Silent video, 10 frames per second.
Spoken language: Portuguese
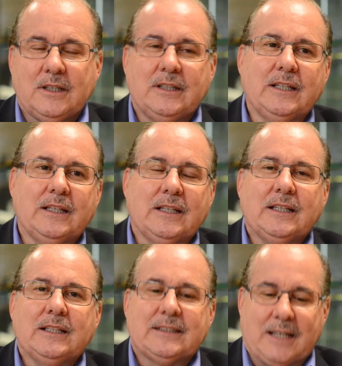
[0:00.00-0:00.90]
de
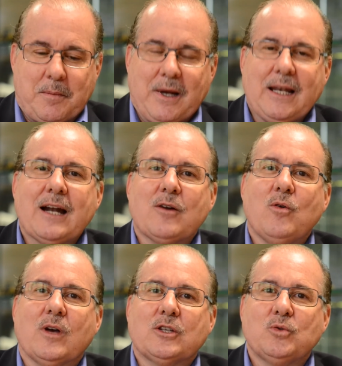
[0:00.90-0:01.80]
trabalhar
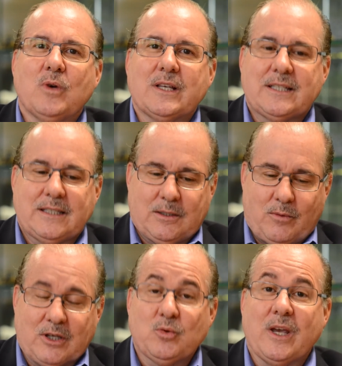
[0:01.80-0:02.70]
com, as suas,
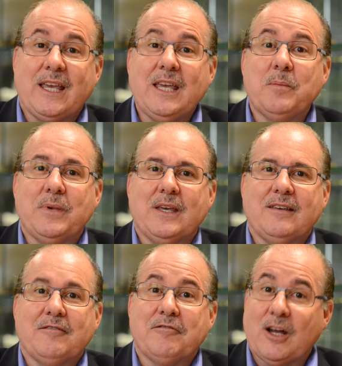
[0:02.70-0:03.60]
com a sua equipe
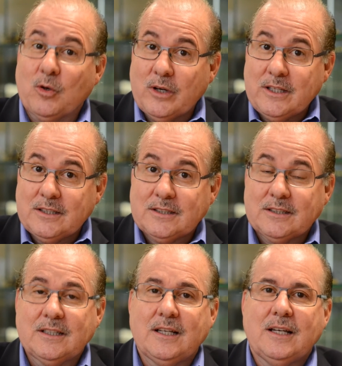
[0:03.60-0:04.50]
em valores,